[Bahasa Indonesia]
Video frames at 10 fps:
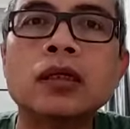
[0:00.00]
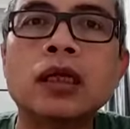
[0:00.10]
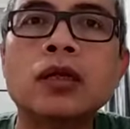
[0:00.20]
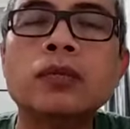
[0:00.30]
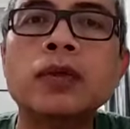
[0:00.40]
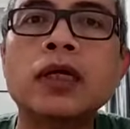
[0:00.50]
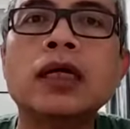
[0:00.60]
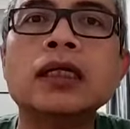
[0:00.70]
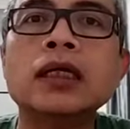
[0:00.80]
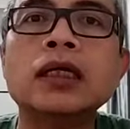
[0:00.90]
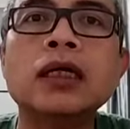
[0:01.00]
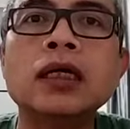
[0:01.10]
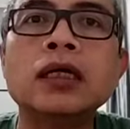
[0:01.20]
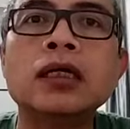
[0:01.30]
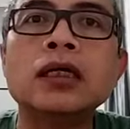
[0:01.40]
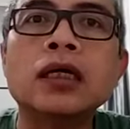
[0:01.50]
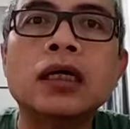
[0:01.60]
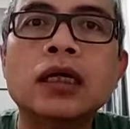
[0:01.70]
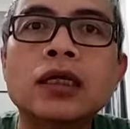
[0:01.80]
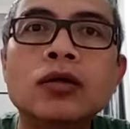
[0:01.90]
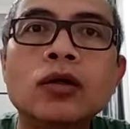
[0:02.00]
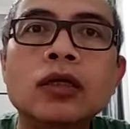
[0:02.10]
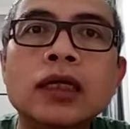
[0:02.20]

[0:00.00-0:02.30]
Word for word: Lalu pilihannya adalah ridho